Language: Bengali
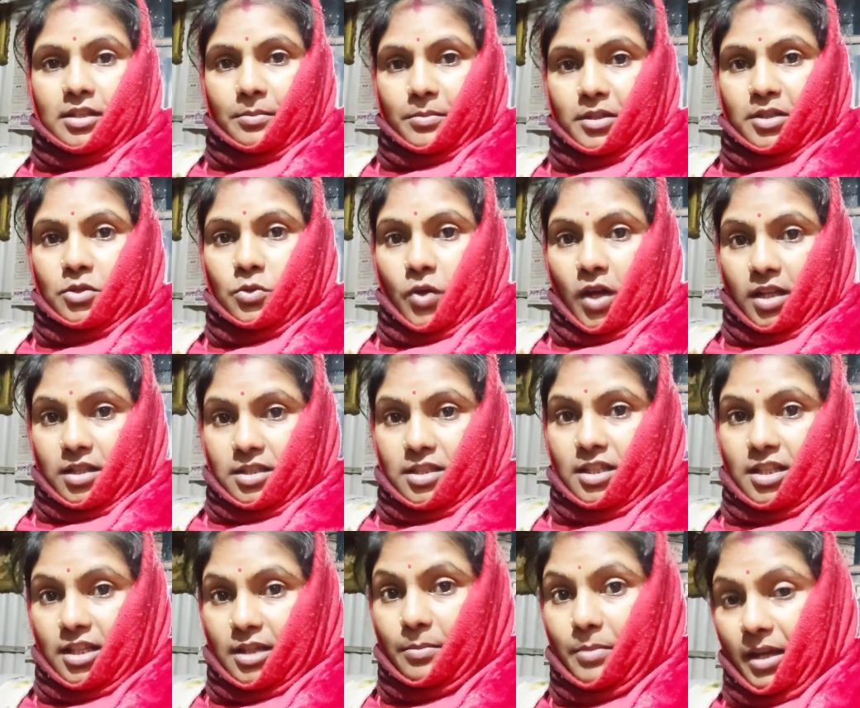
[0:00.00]
যে আমি কিছু
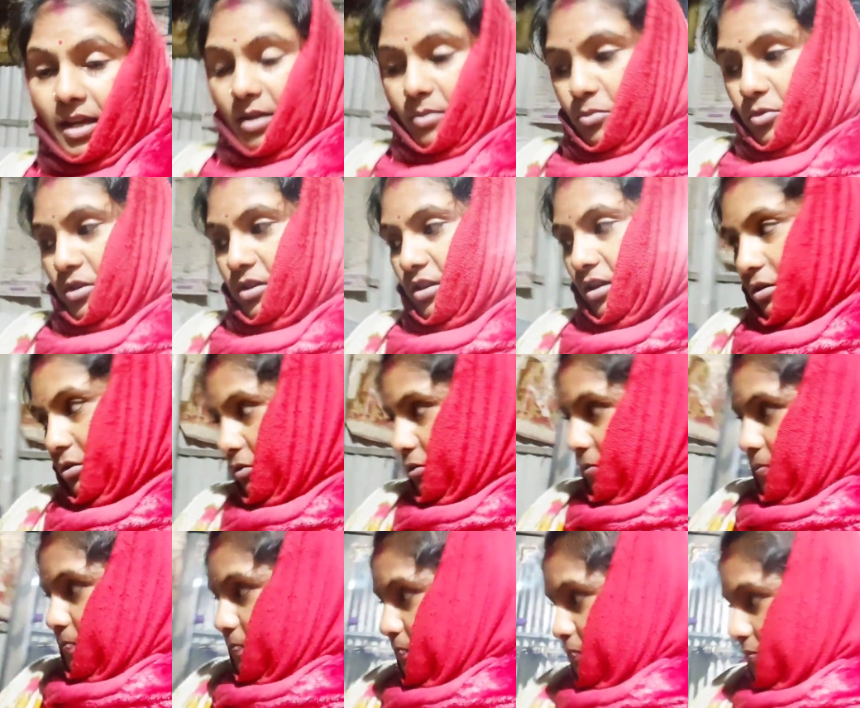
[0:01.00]
আনছি নাকি ব্যাগের মধ্যে
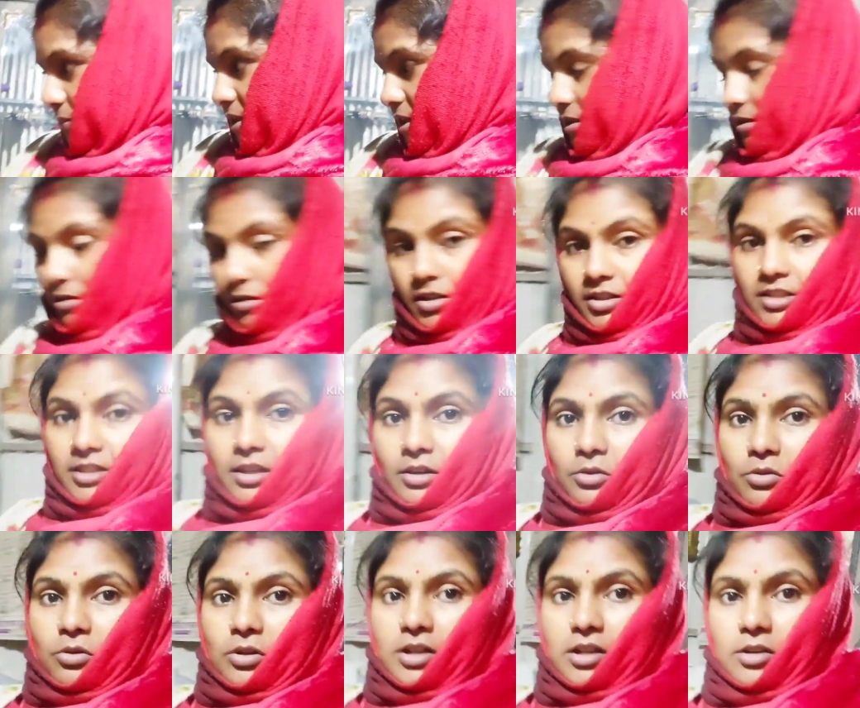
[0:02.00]
এই যে
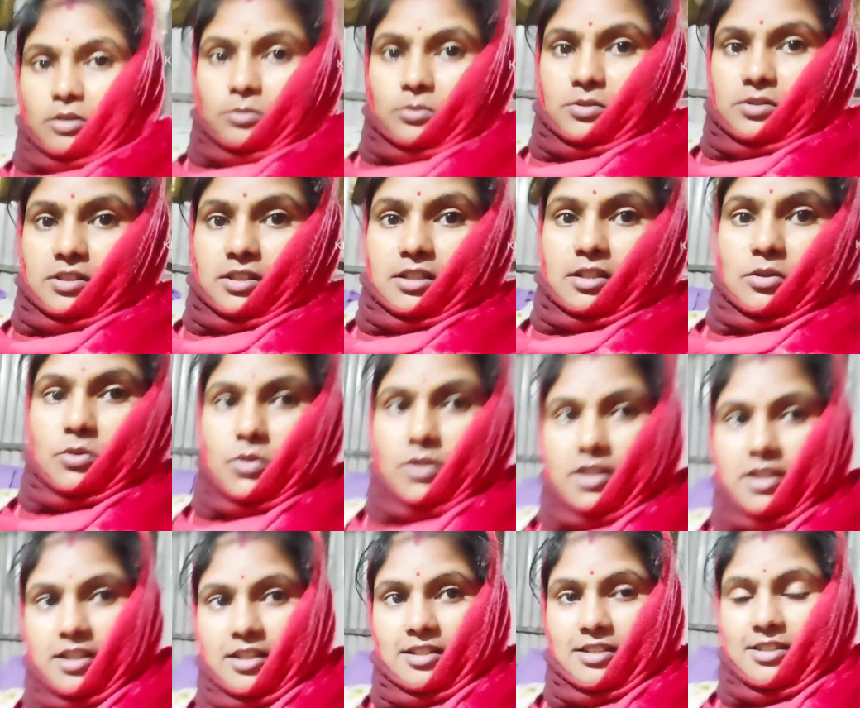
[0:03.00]
দেখো ঘরের অবস্থা কী
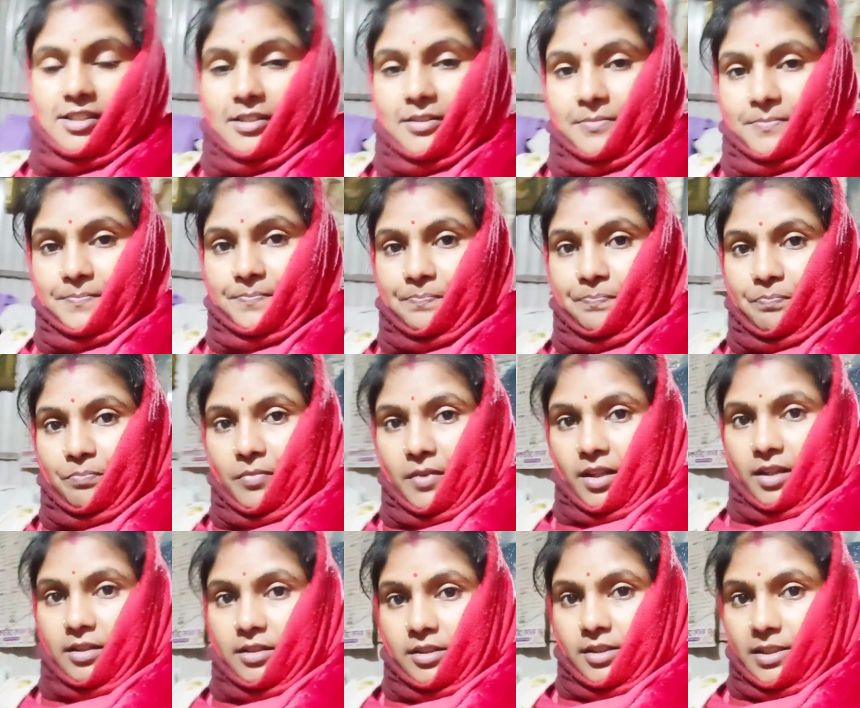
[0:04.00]
করে রেখেছে
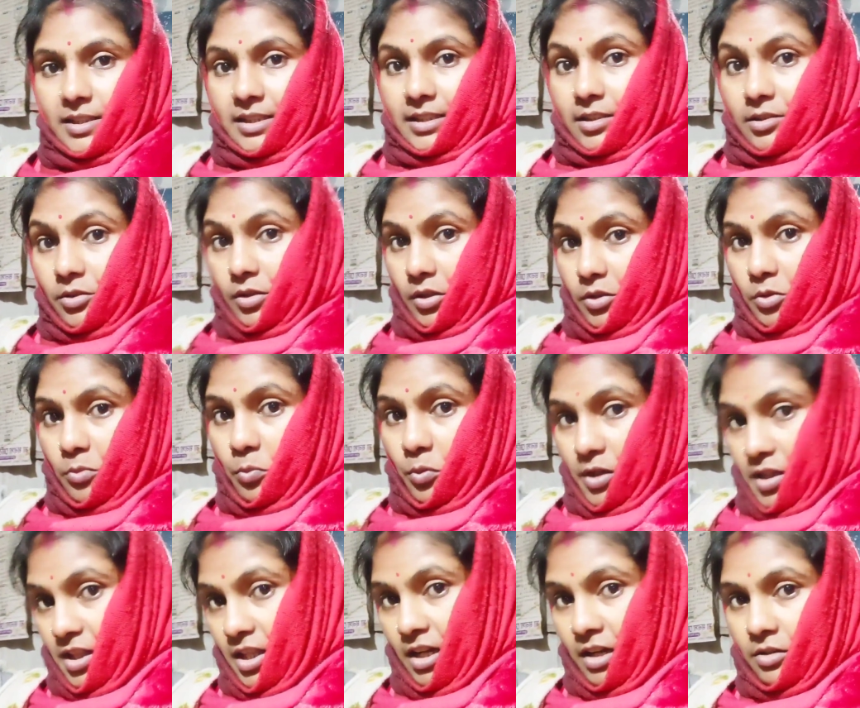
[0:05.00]
একটু
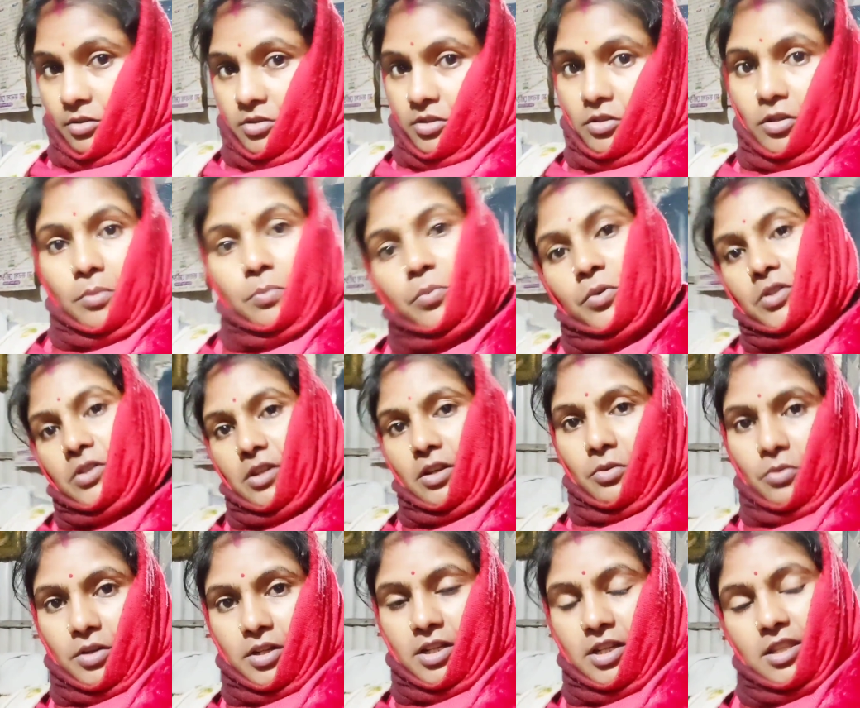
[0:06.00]
পরে দেখা হচ্ছে সব
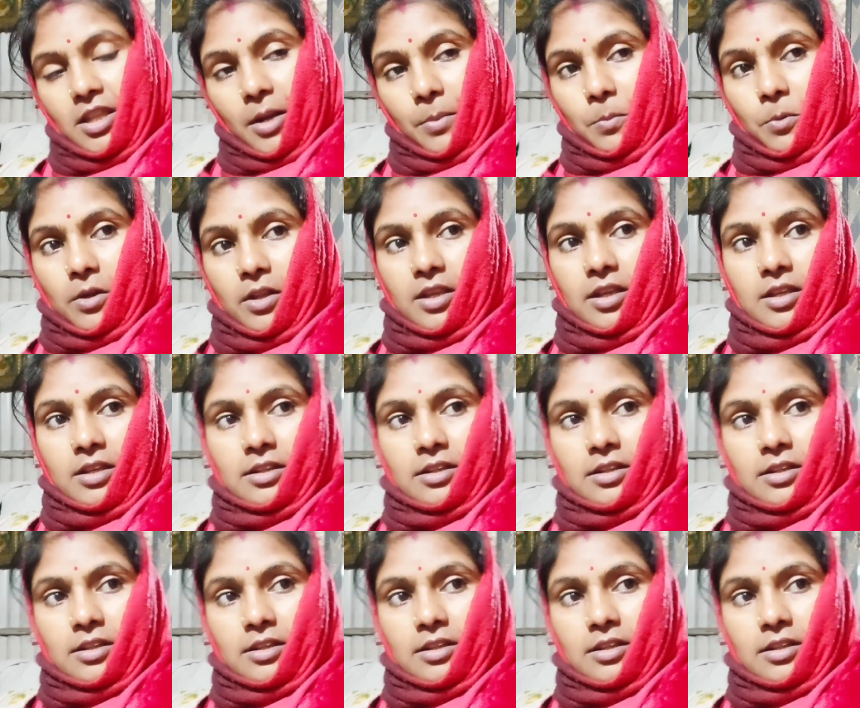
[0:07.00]
পরিষ্কার করে নি তারপরে